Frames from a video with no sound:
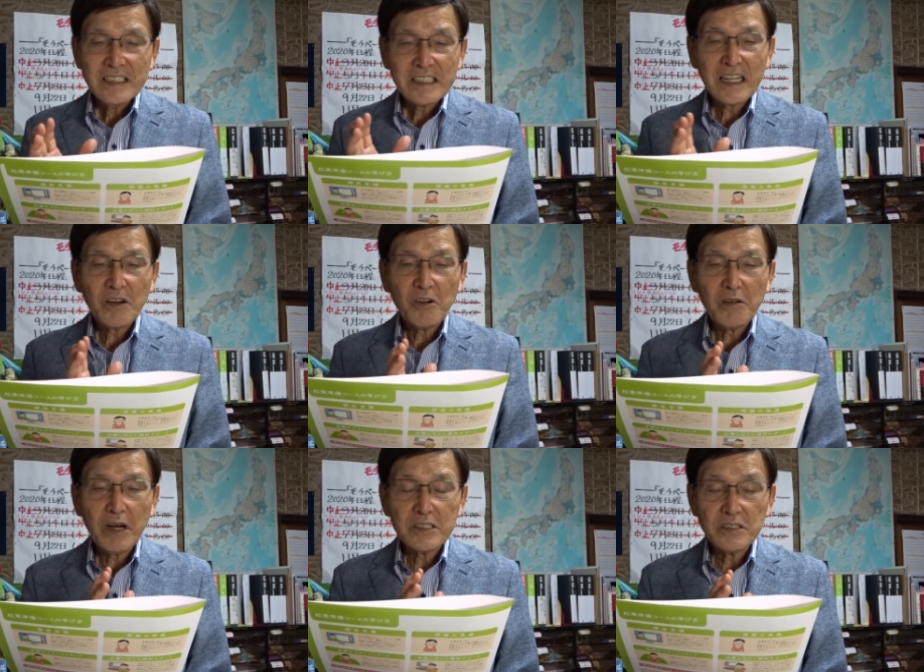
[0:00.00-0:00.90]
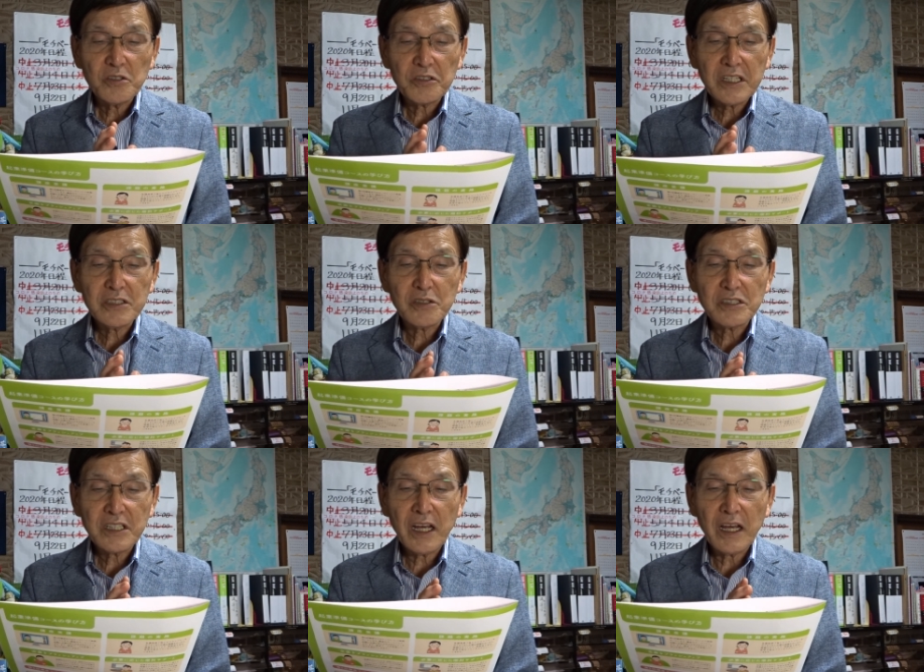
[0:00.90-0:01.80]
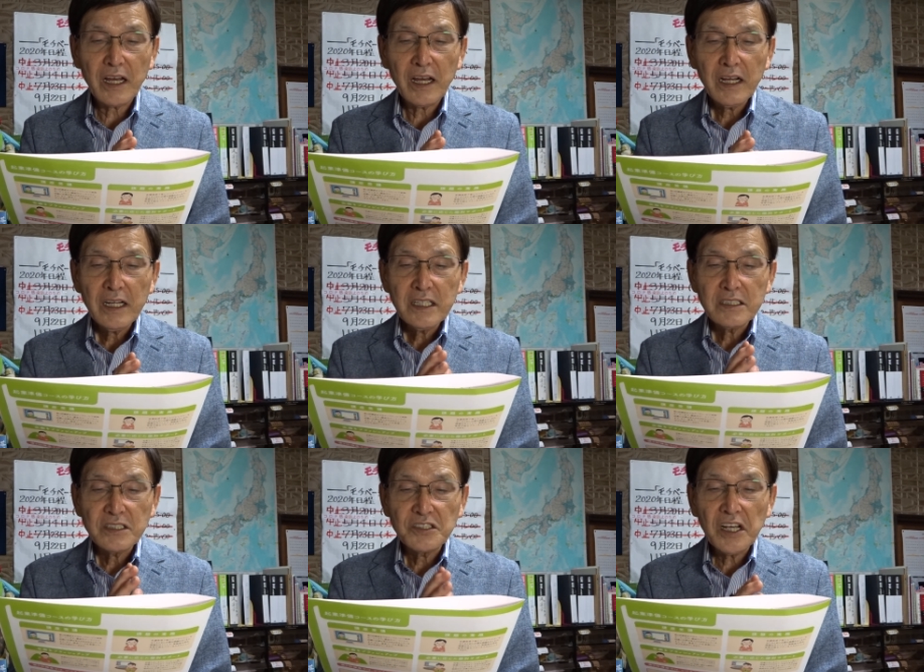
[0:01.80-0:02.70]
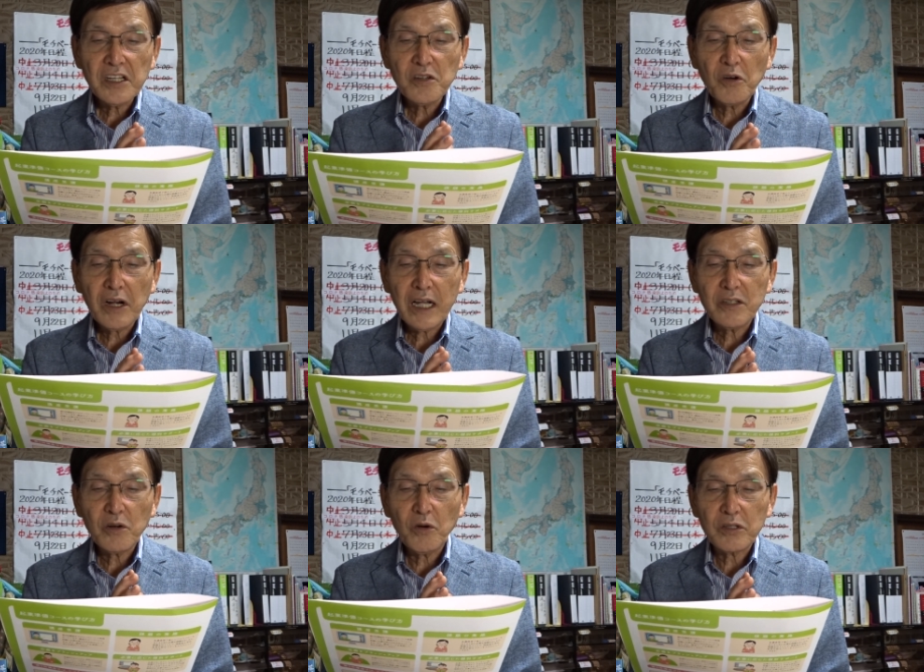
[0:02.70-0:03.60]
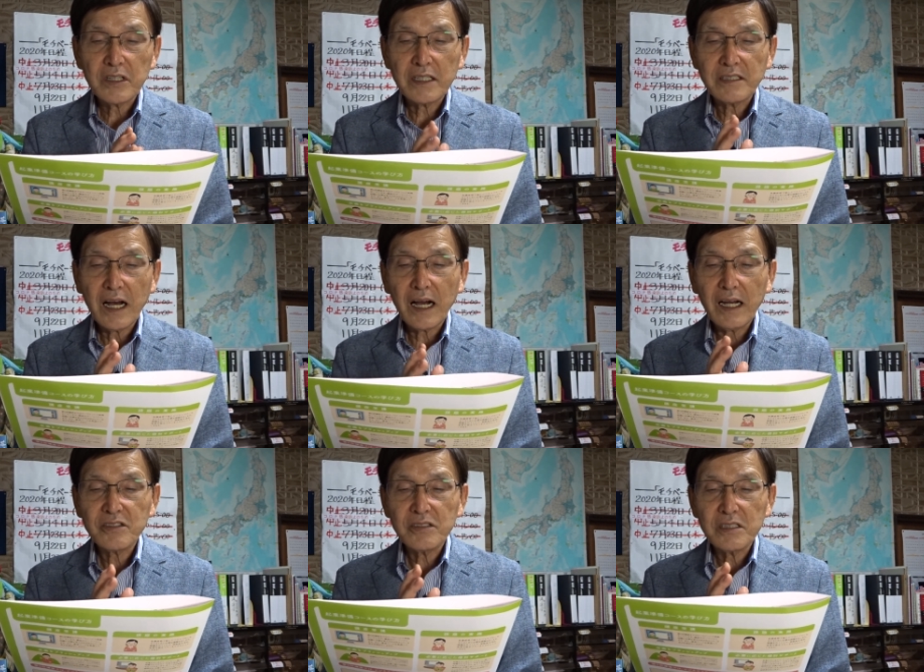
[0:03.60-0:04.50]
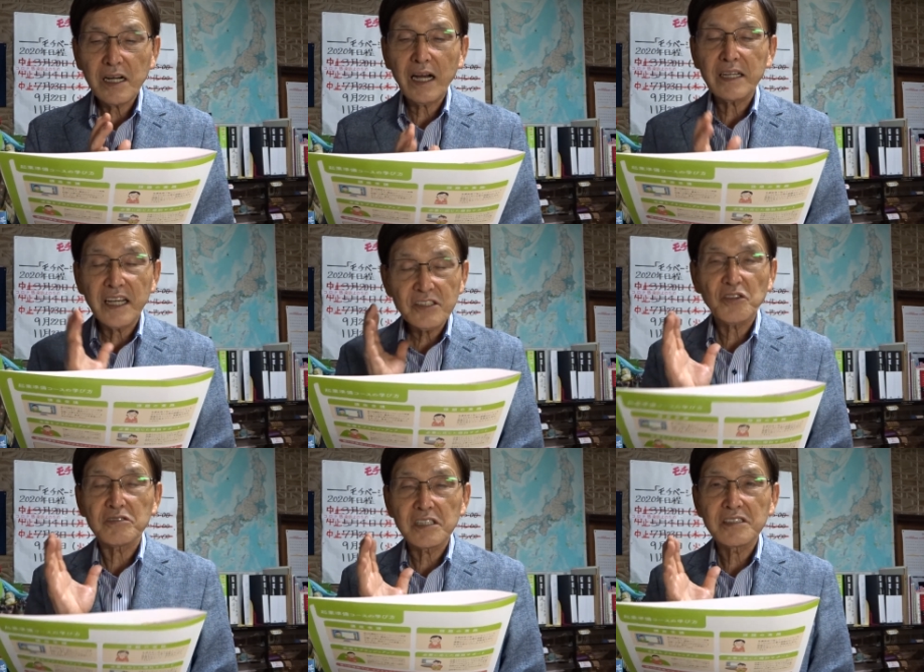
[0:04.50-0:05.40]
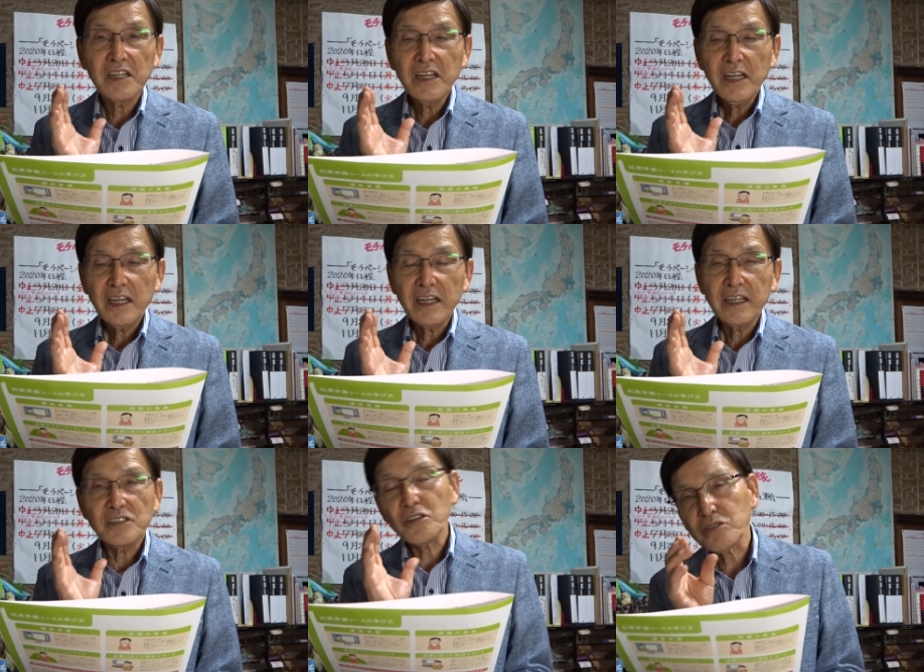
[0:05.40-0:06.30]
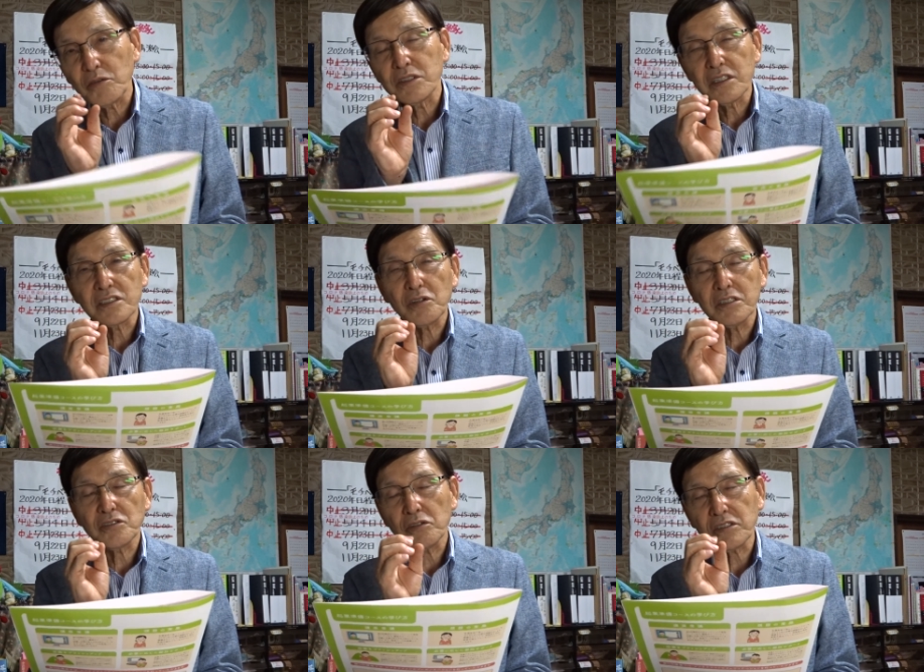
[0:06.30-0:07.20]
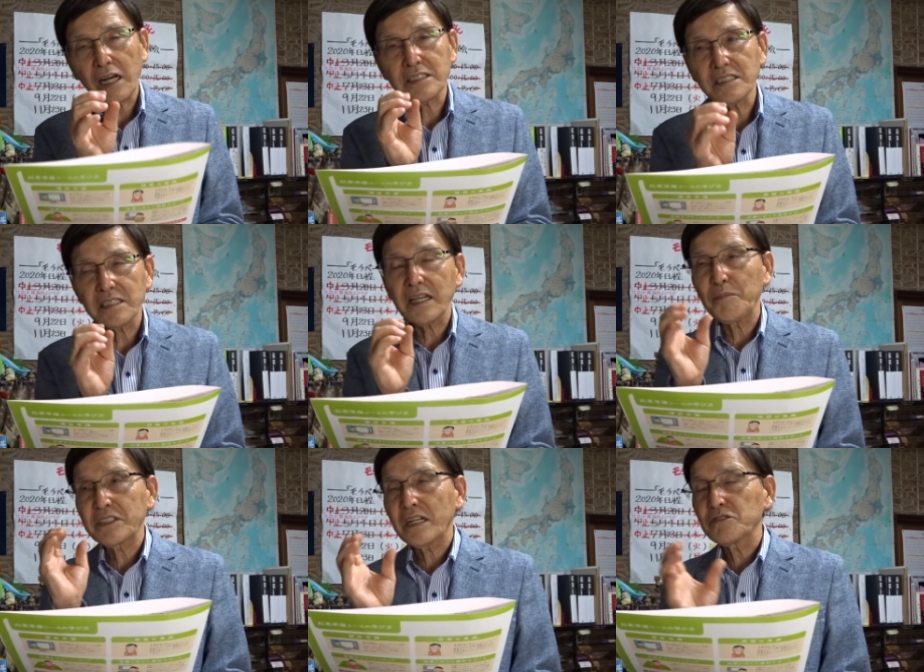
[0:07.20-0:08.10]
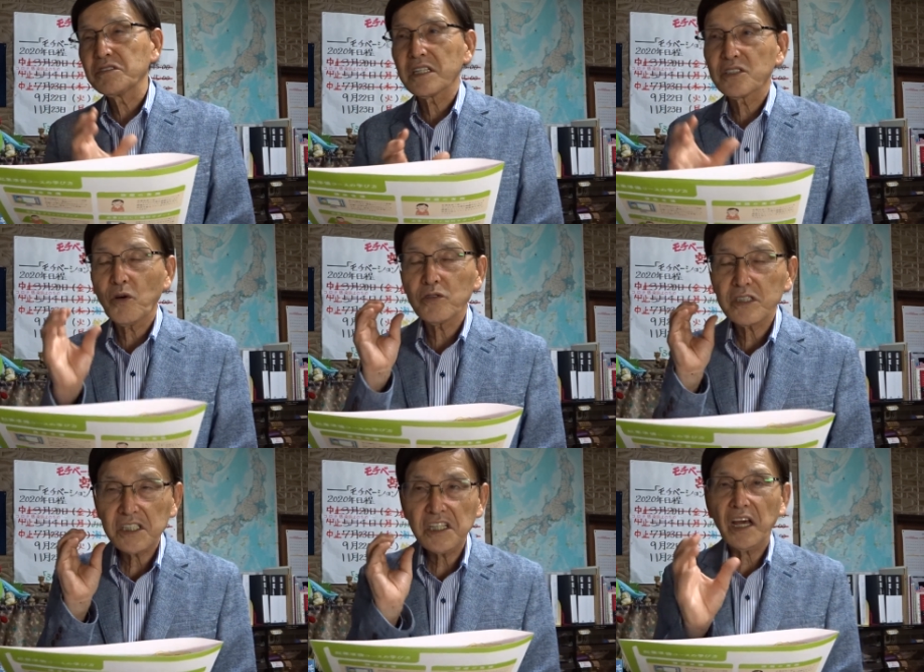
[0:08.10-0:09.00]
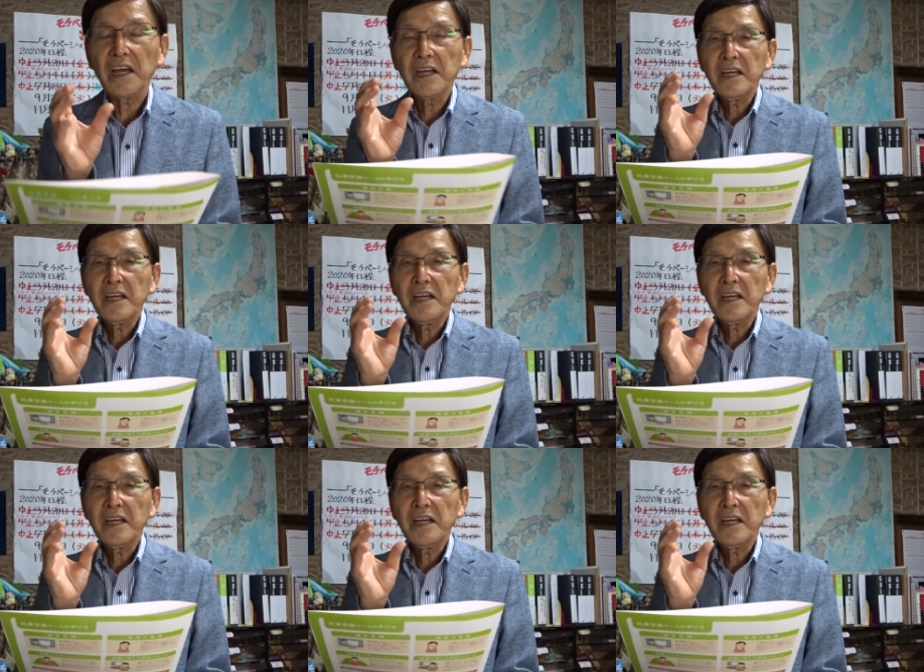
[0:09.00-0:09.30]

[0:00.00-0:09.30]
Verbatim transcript: ただこれは条件として、えー、全5回の講座参加が原則です、えー、ちょっとそれ一つかじってやめたというのは本気で、